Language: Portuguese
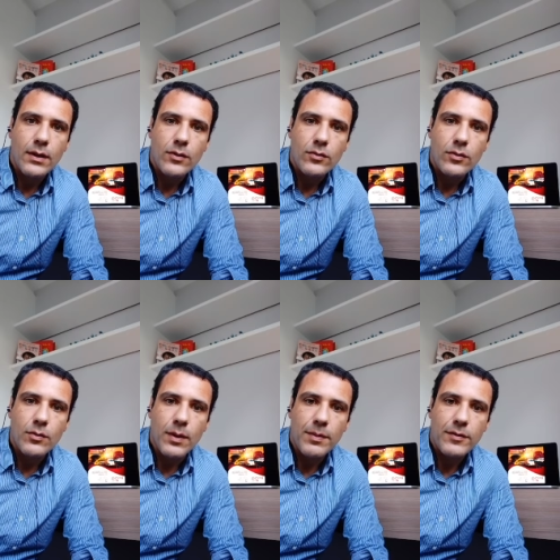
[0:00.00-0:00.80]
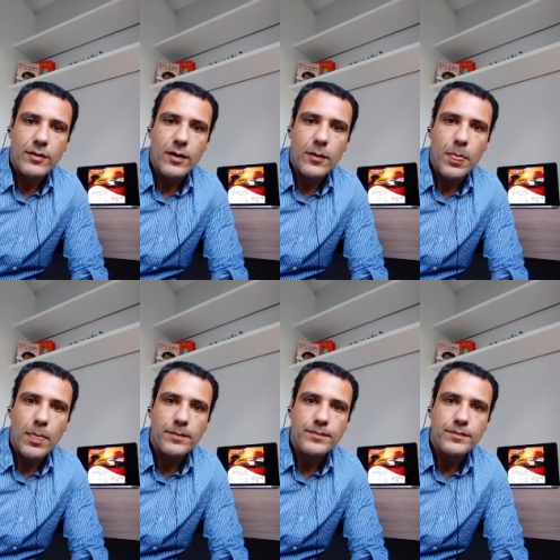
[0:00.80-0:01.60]
Tudo bem pessoal?
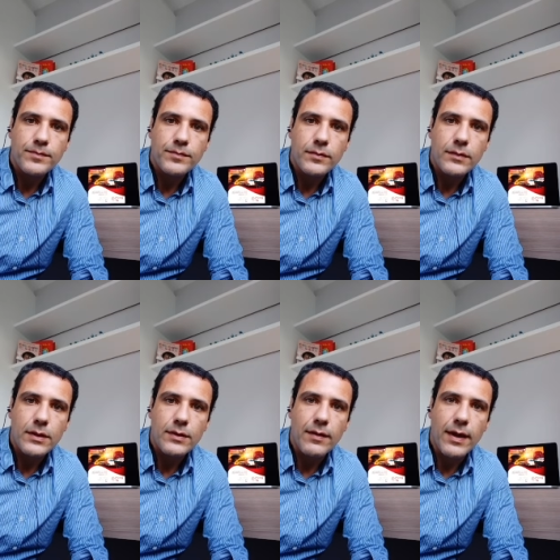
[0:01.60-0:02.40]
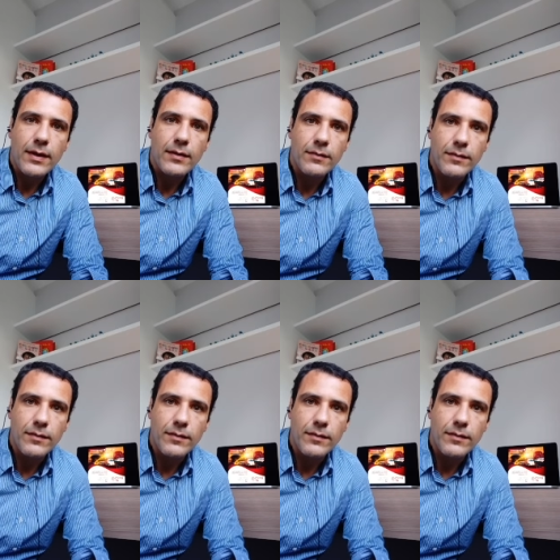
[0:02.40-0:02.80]
A gente vai